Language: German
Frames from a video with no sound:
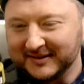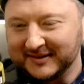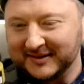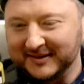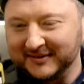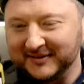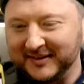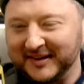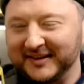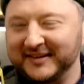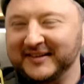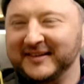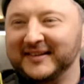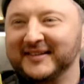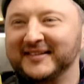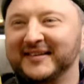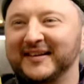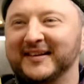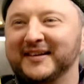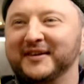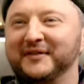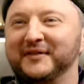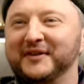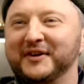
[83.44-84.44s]
Da werden die
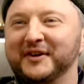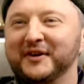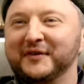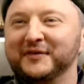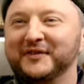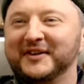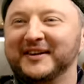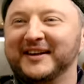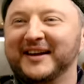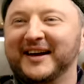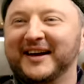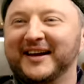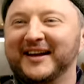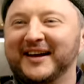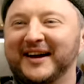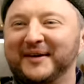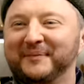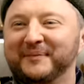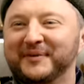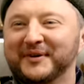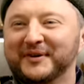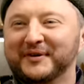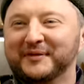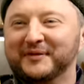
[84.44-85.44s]
Säcke wieder auf die
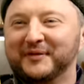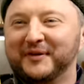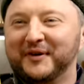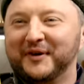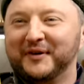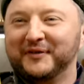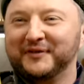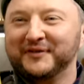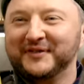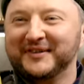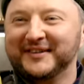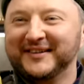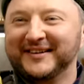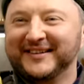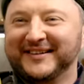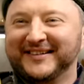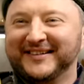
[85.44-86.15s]
Laderampe geworfen.